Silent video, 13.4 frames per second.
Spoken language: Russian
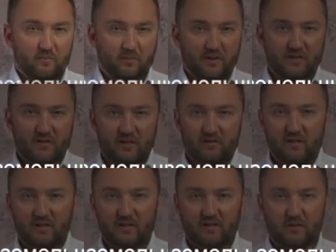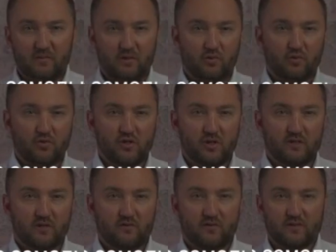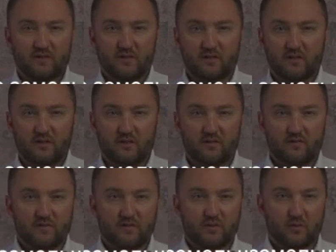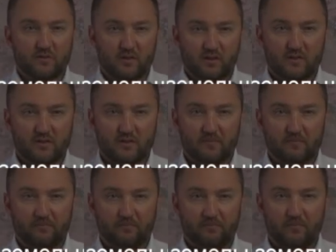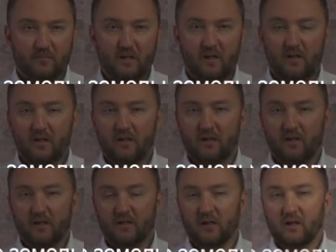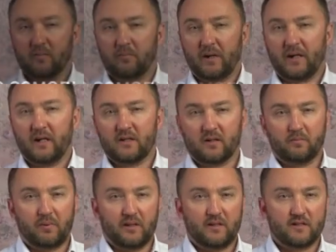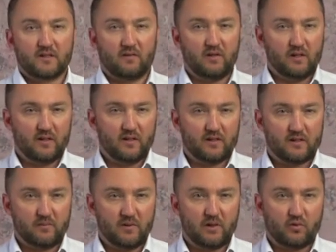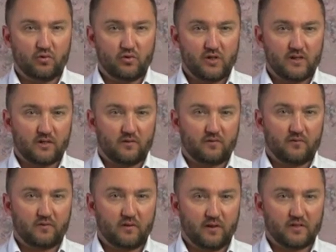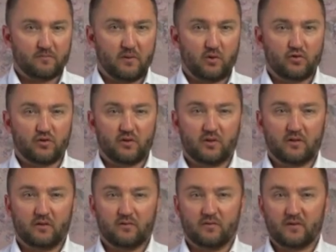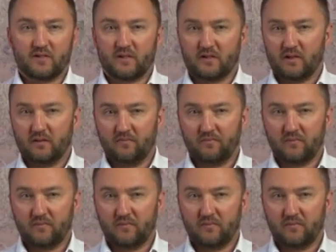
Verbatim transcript: Предоставление земельных участков в СНТ в собственность. Итак, порядок предоставления земельных участков, расположенных в СНТ,